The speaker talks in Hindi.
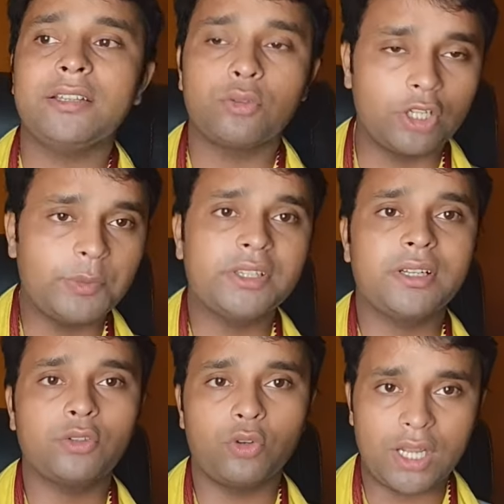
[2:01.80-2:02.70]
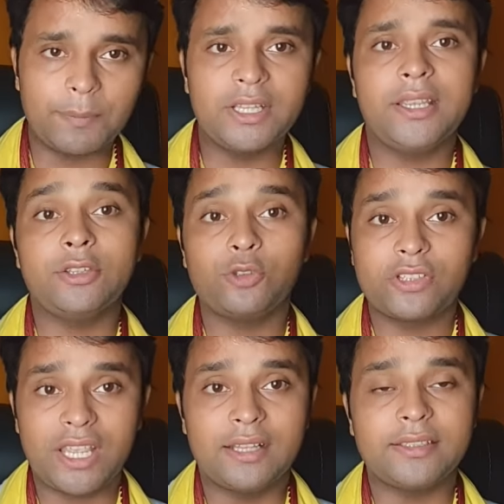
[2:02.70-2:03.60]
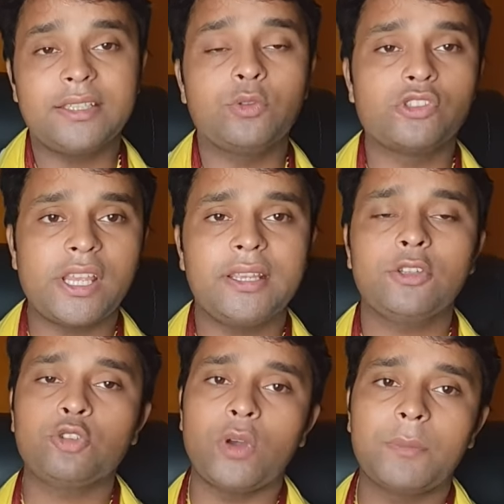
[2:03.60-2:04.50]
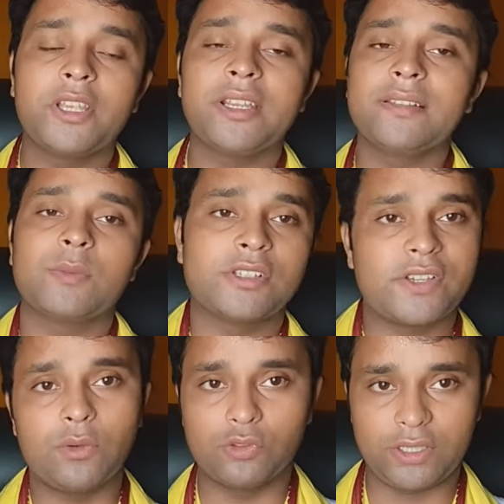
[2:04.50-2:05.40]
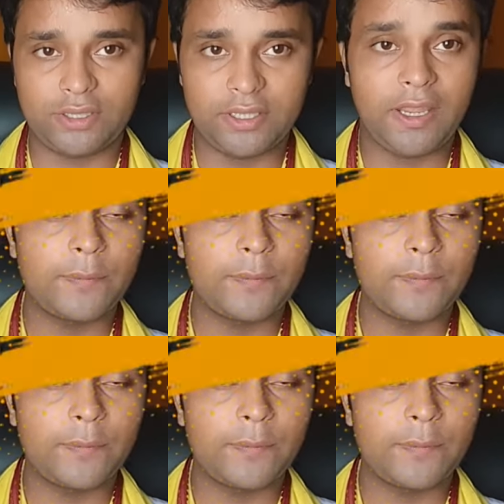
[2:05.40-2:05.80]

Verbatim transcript: है थोड़ा भी दर्द होगा आप लेंगे तो इसकी आदती हो जाएंगे तो आपके लिए समस्या हो सकती